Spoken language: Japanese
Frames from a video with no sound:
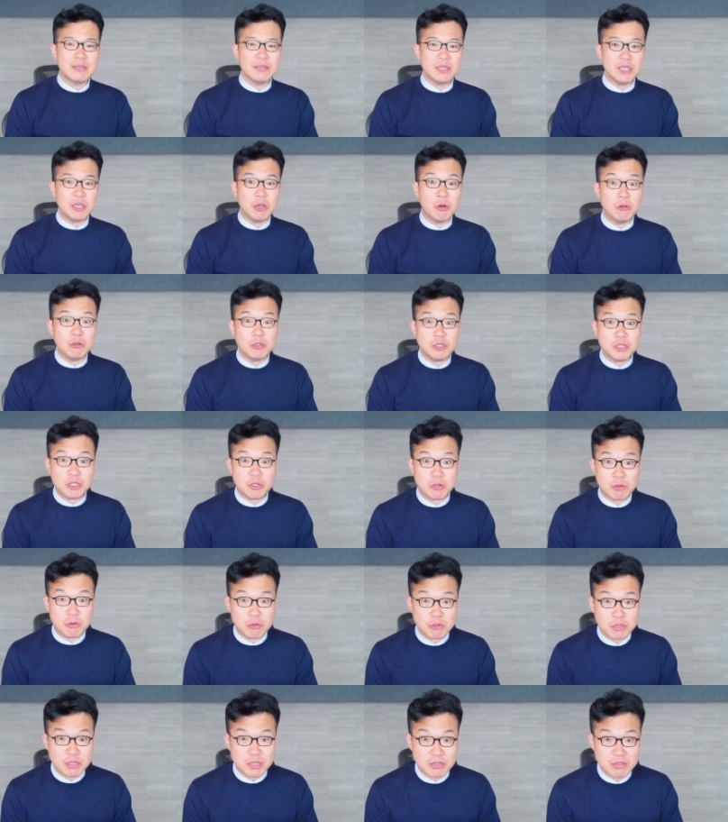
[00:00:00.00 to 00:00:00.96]
日本一の
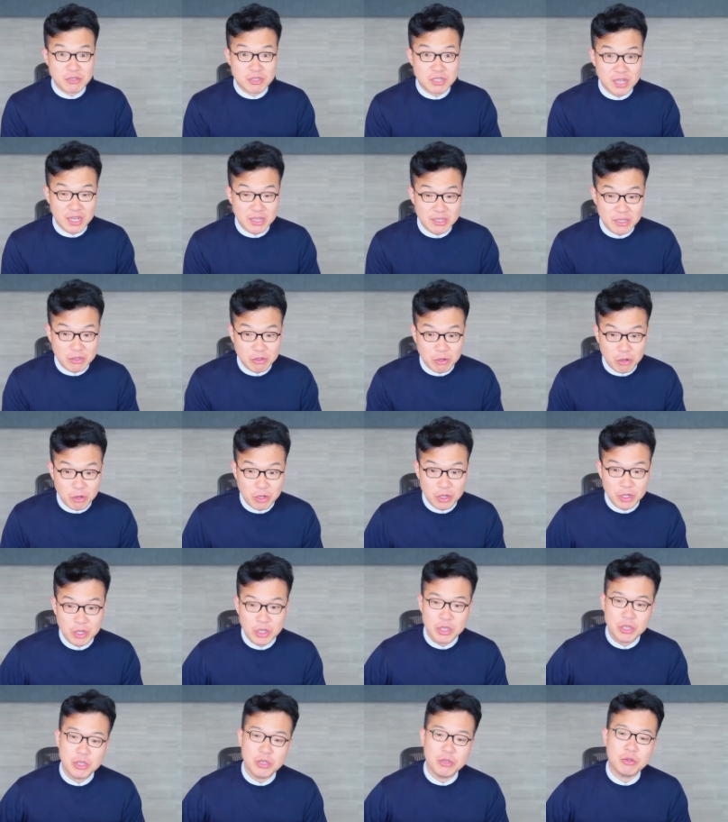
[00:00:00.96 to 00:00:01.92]
豪雪地帯だと
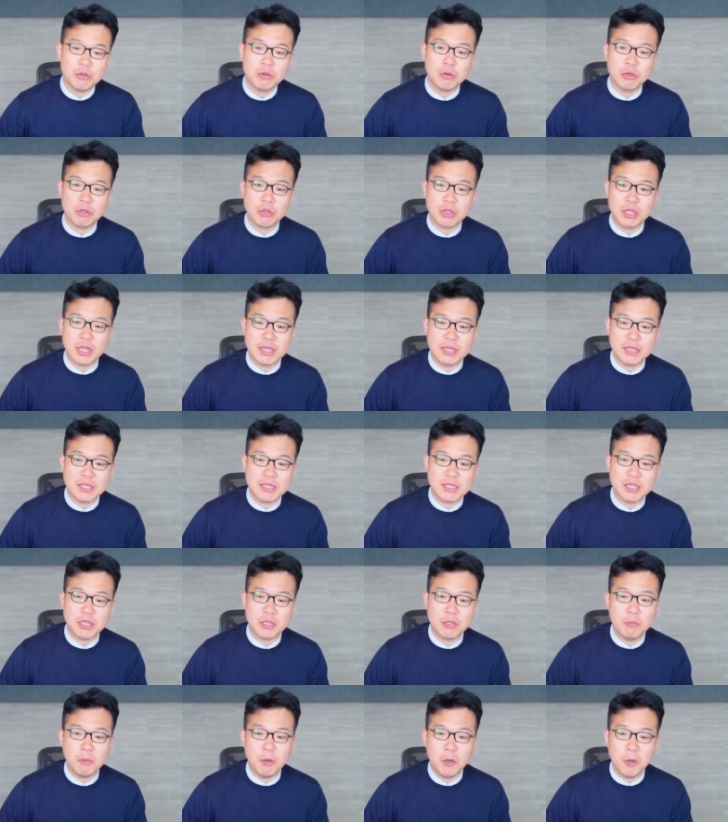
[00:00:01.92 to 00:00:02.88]
いうことなんです
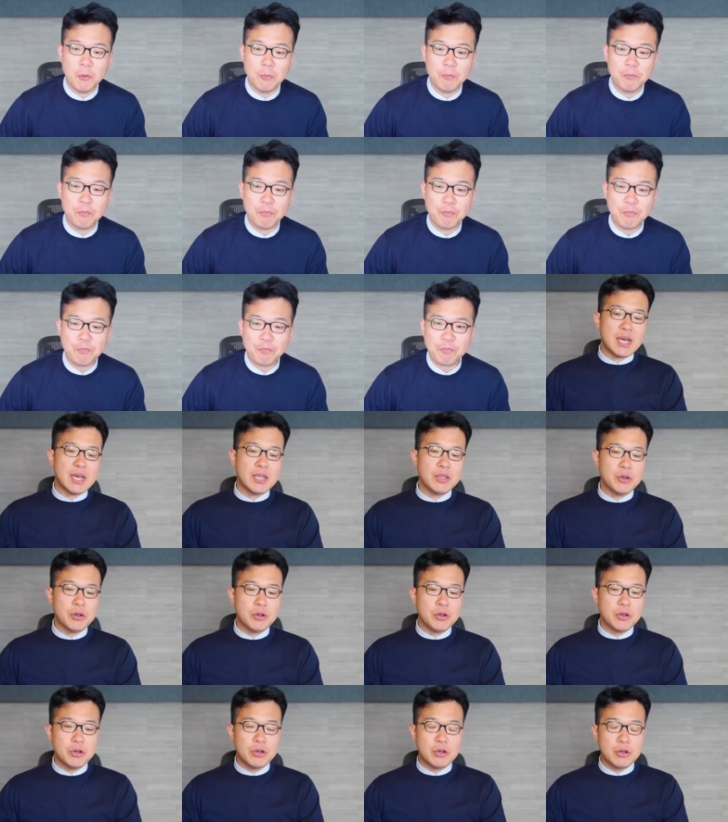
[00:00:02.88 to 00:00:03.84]
けども、
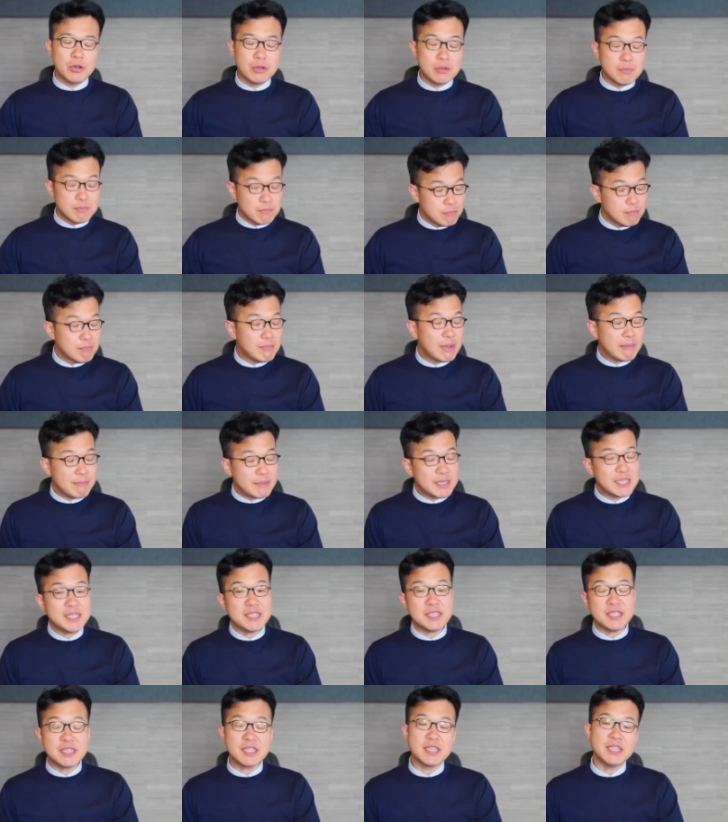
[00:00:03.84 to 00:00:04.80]
豆
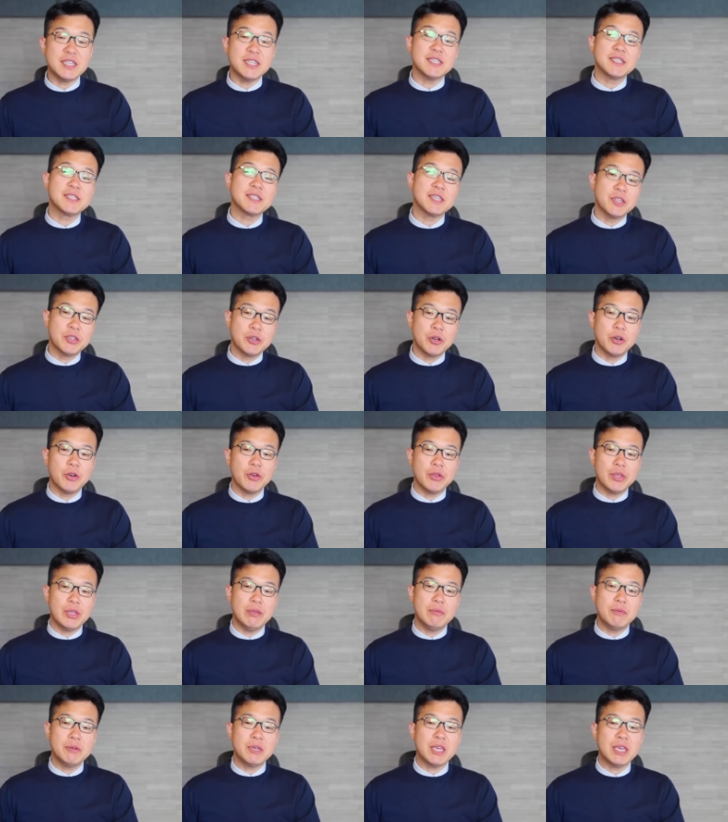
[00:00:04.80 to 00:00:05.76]
知識ですけど、
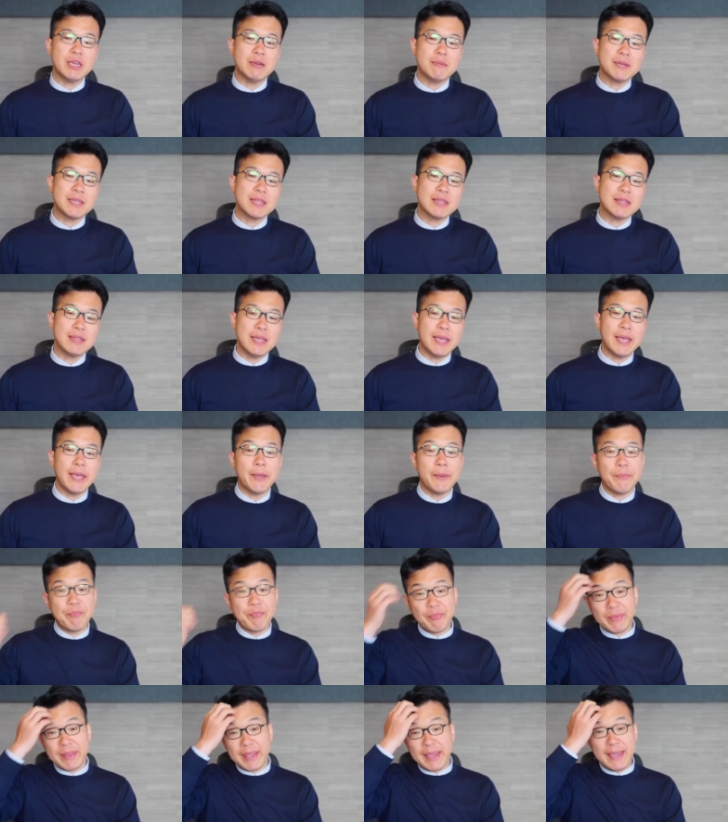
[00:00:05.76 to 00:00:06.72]
伊吹山っ
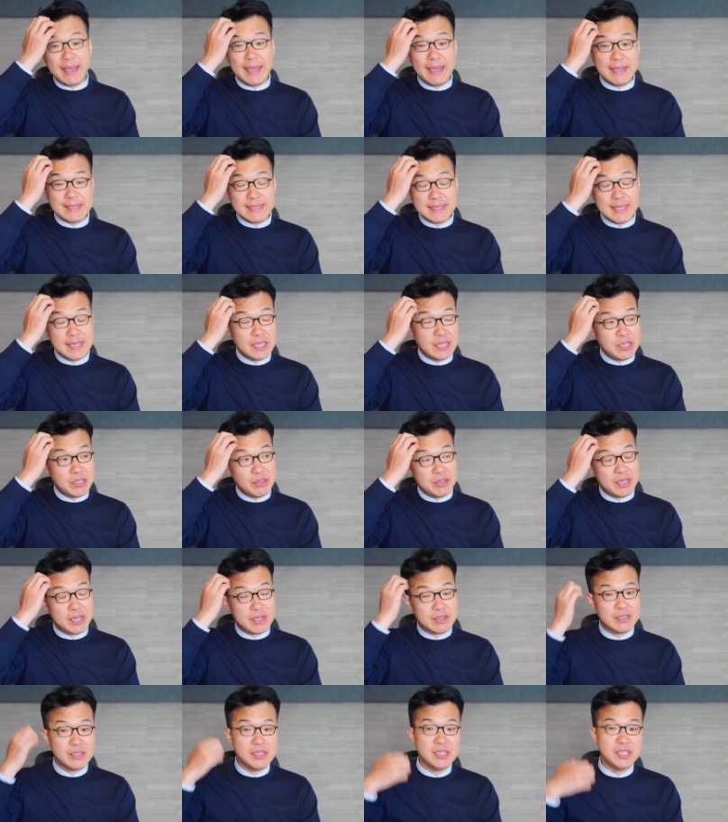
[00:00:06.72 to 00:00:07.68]
て、
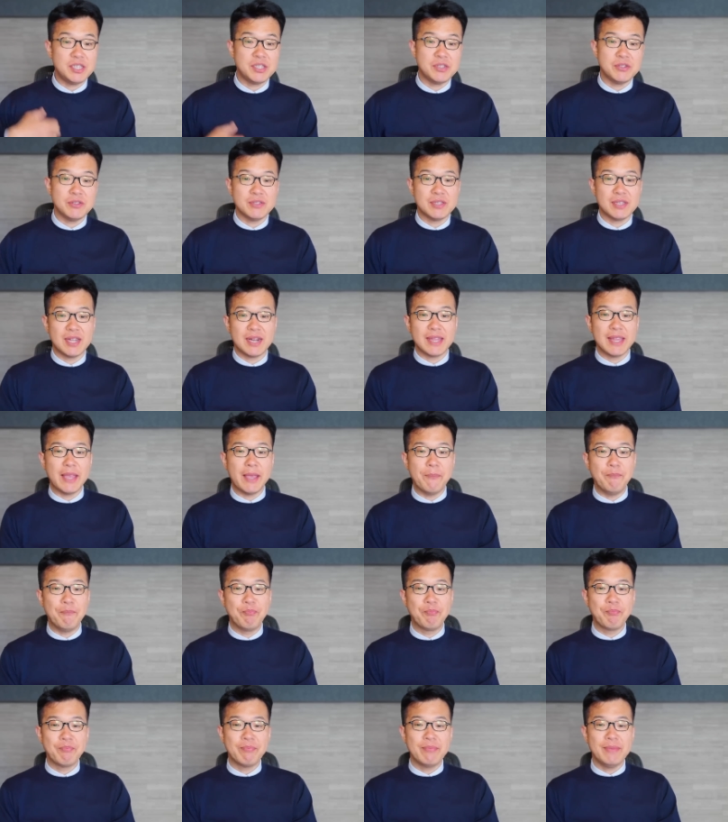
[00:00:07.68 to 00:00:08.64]
1927年
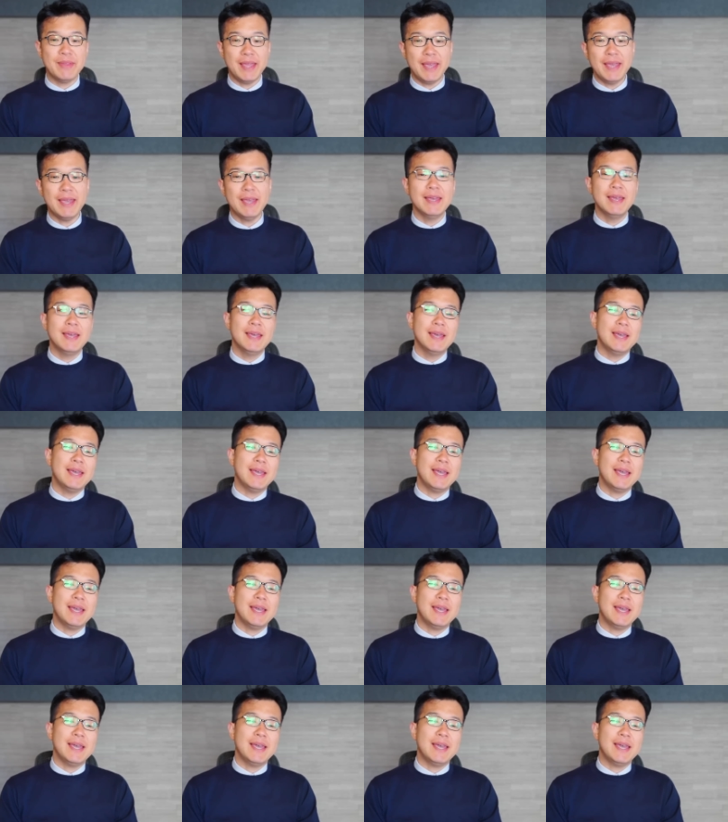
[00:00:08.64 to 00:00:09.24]
ね、